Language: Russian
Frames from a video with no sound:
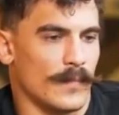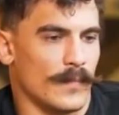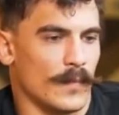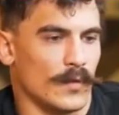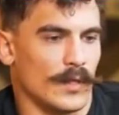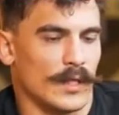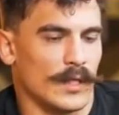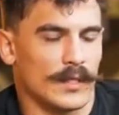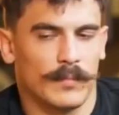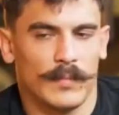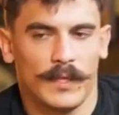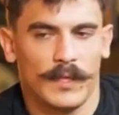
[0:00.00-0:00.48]
у
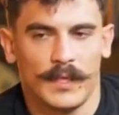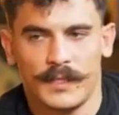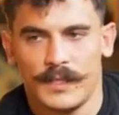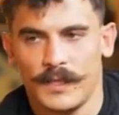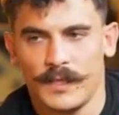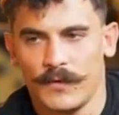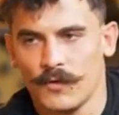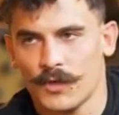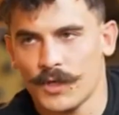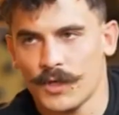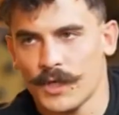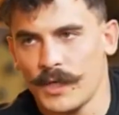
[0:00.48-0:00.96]
нас были
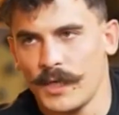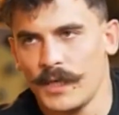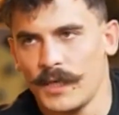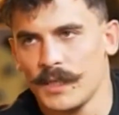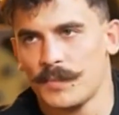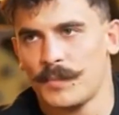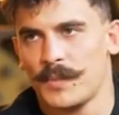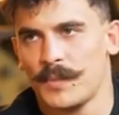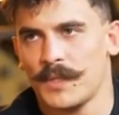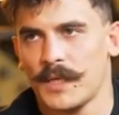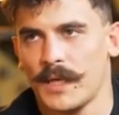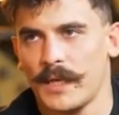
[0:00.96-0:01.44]

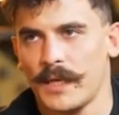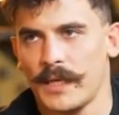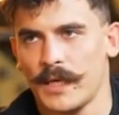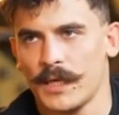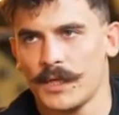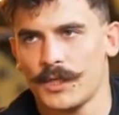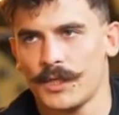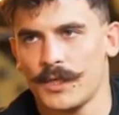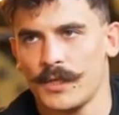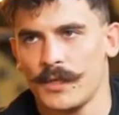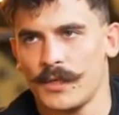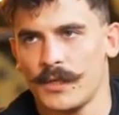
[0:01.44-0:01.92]

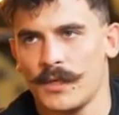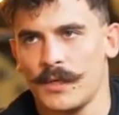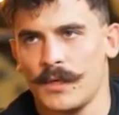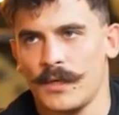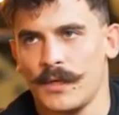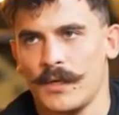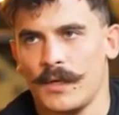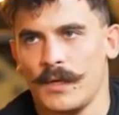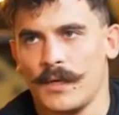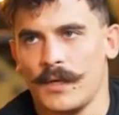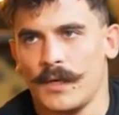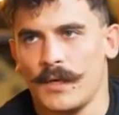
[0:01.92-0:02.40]
девушки-госпитальерши,
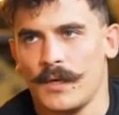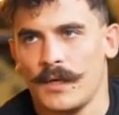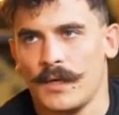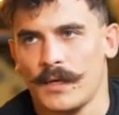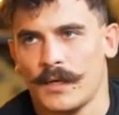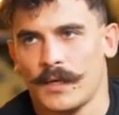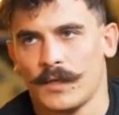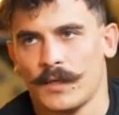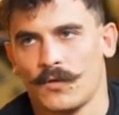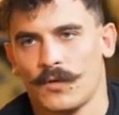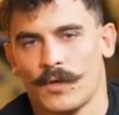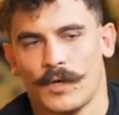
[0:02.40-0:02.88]

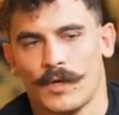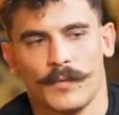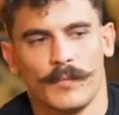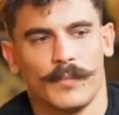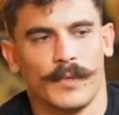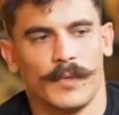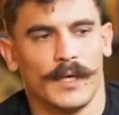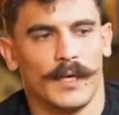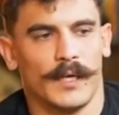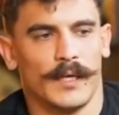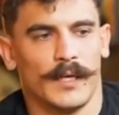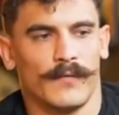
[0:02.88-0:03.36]
а, которые
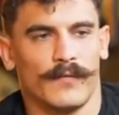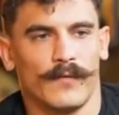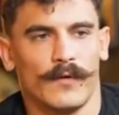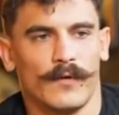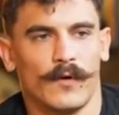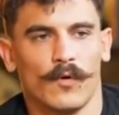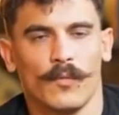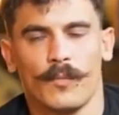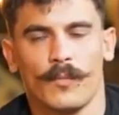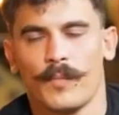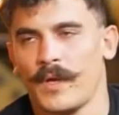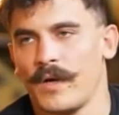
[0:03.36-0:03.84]
были в
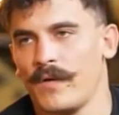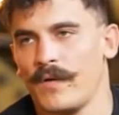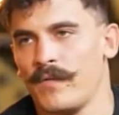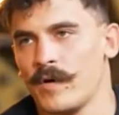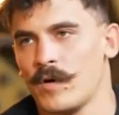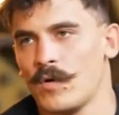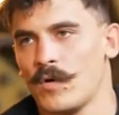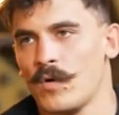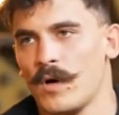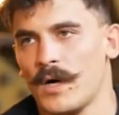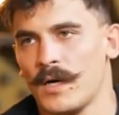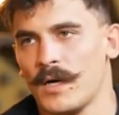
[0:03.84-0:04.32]
группе
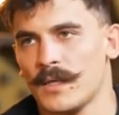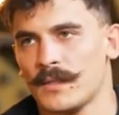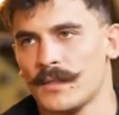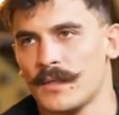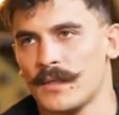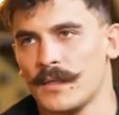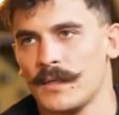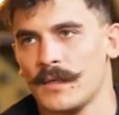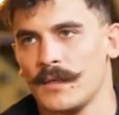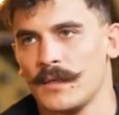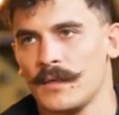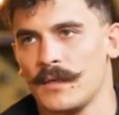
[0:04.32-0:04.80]

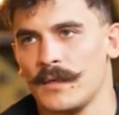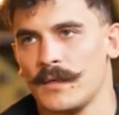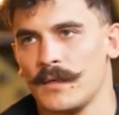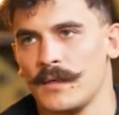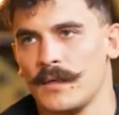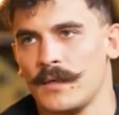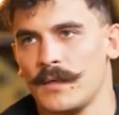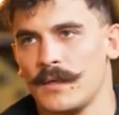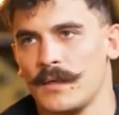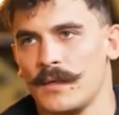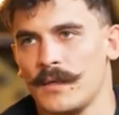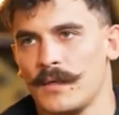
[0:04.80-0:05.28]
эвакуации.
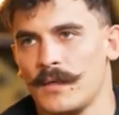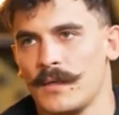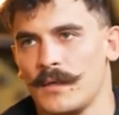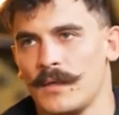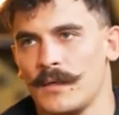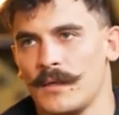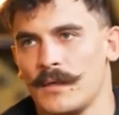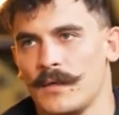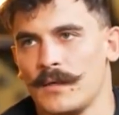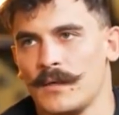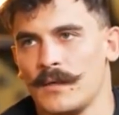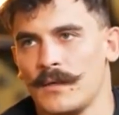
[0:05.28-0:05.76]

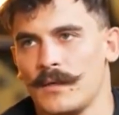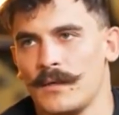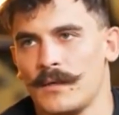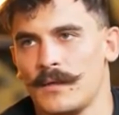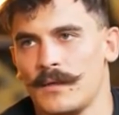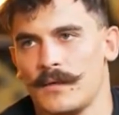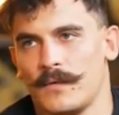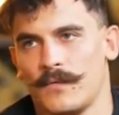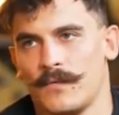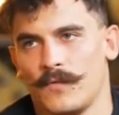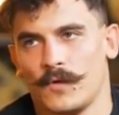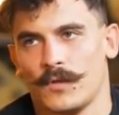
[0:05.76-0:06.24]

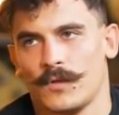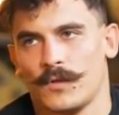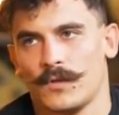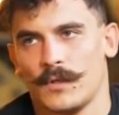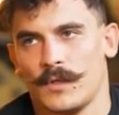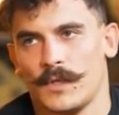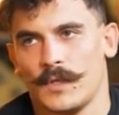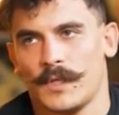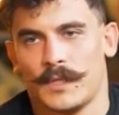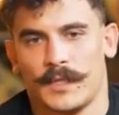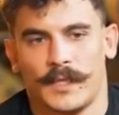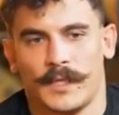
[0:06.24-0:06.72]
Вот.
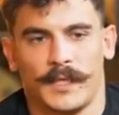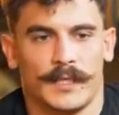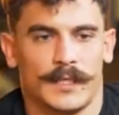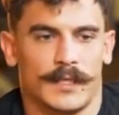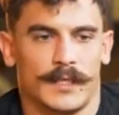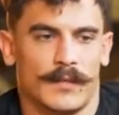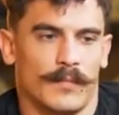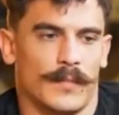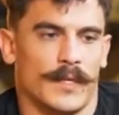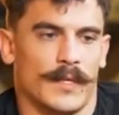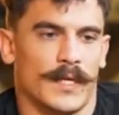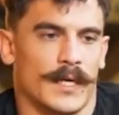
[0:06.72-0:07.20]
Это
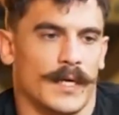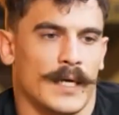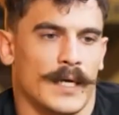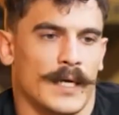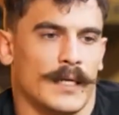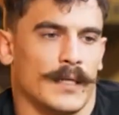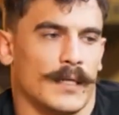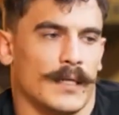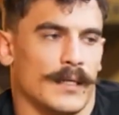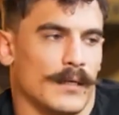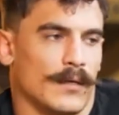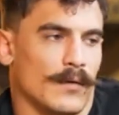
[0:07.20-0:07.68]
если меня
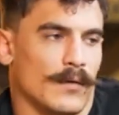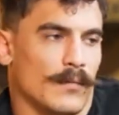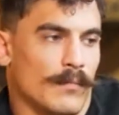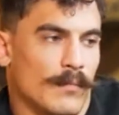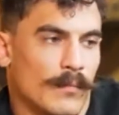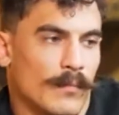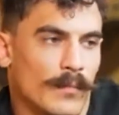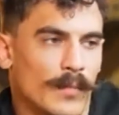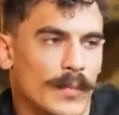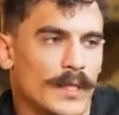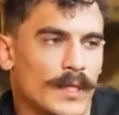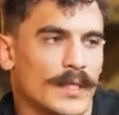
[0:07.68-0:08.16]
ранило,
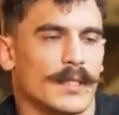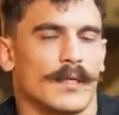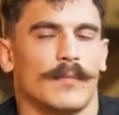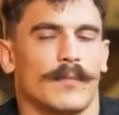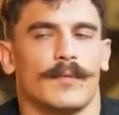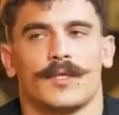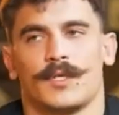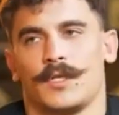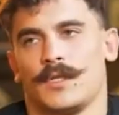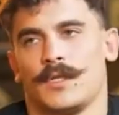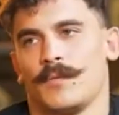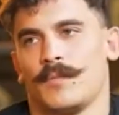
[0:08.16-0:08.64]
быстро
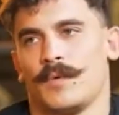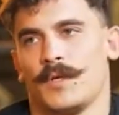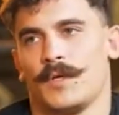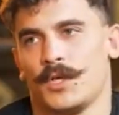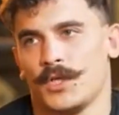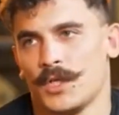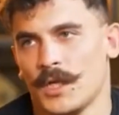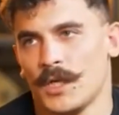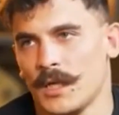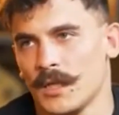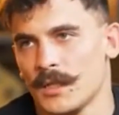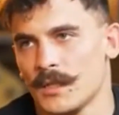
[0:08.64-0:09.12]
машина
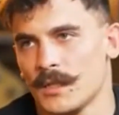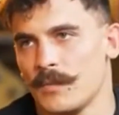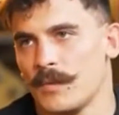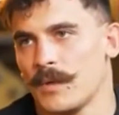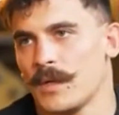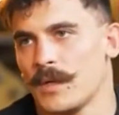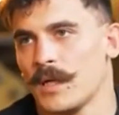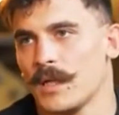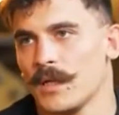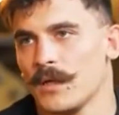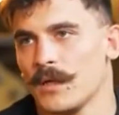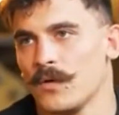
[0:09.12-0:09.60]
приезжала,
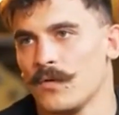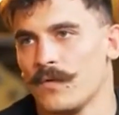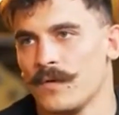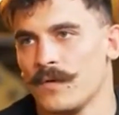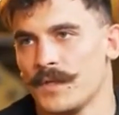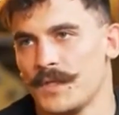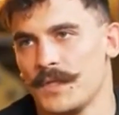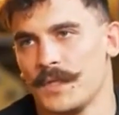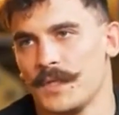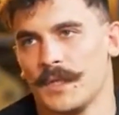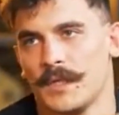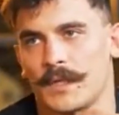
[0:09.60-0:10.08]
забирала и
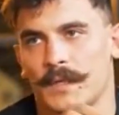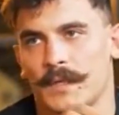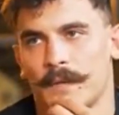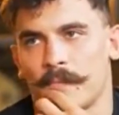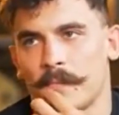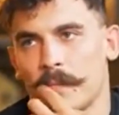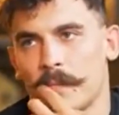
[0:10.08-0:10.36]
увозила